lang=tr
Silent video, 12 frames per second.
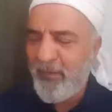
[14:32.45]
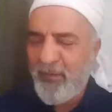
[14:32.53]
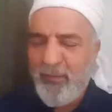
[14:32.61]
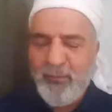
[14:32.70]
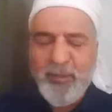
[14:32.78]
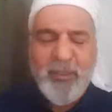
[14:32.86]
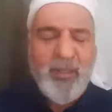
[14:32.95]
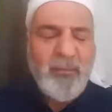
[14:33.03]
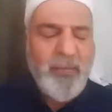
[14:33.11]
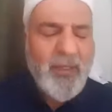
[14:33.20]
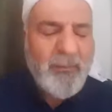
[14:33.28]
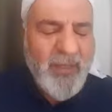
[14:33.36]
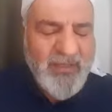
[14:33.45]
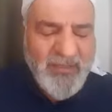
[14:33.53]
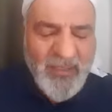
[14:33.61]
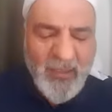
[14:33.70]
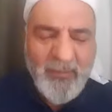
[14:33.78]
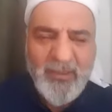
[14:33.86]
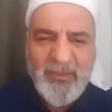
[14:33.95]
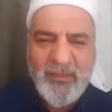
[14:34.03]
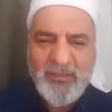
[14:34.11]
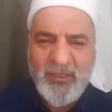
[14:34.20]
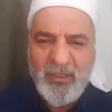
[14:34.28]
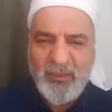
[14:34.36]
Peygambere
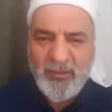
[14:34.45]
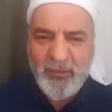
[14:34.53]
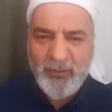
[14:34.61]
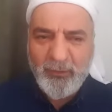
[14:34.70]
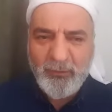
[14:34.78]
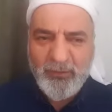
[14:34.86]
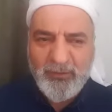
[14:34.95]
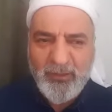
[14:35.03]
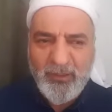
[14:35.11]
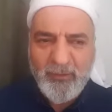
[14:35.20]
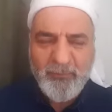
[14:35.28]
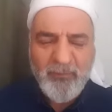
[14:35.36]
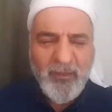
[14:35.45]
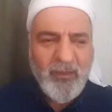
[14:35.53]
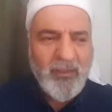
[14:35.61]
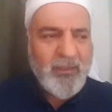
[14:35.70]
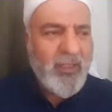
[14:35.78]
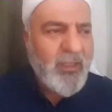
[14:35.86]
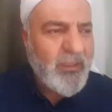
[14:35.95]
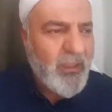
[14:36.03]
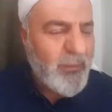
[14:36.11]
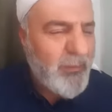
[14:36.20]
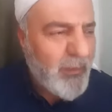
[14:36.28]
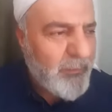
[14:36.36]
benzeyemezsiniz aleyhissalatü vesselam. Ne
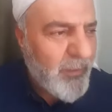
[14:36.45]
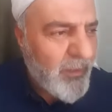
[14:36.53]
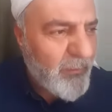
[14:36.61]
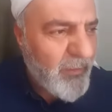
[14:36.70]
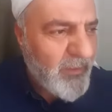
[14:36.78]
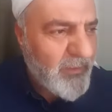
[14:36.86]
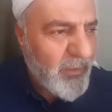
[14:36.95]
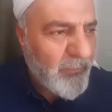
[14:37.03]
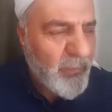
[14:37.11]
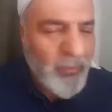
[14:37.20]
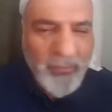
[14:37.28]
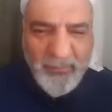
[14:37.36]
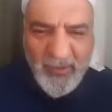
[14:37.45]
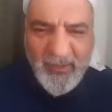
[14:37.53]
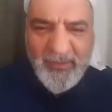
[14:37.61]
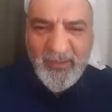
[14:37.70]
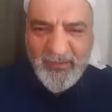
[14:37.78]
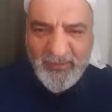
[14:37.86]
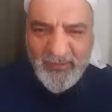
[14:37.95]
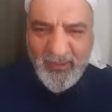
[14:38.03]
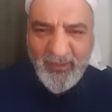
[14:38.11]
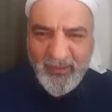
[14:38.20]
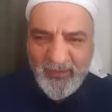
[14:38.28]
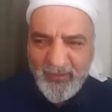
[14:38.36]
kadar ben peygamberi seviyorum derseniz
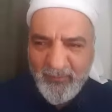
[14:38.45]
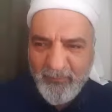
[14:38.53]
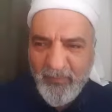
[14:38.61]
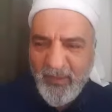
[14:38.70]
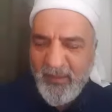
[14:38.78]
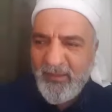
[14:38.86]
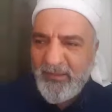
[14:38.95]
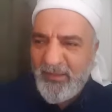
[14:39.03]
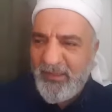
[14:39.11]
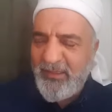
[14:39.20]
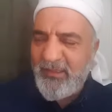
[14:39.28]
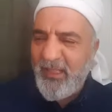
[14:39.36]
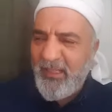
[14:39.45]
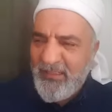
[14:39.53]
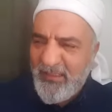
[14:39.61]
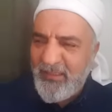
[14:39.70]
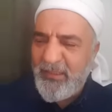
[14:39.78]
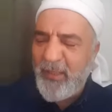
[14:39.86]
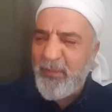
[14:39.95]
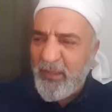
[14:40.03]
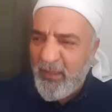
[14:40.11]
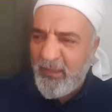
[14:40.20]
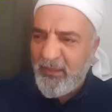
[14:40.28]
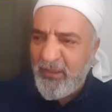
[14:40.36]
deyin. Sizde size
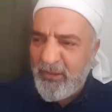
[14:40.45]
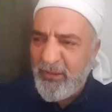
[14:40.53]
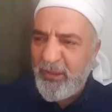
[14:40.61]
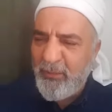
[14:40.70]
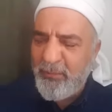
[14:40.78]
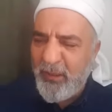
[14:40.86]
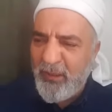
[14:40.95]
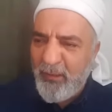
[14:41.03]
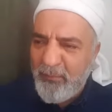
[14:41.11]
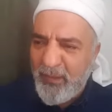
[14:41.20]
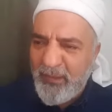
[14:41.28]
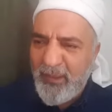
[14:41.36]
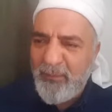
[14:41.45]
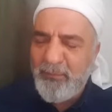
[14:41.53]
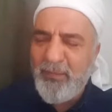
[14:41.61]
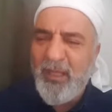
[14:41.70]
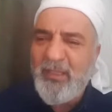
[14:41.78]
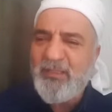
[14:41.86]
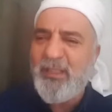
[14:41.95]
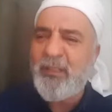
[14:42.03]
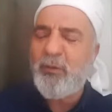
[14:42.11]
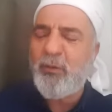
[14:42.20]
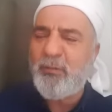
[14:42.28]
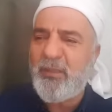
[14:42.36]
bakan kişi peygamberden bir eser
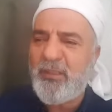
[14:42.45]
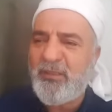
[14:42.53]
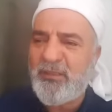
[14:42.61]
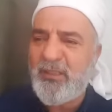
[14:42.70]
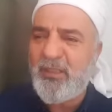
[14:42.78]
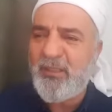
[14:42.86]
görmek ister.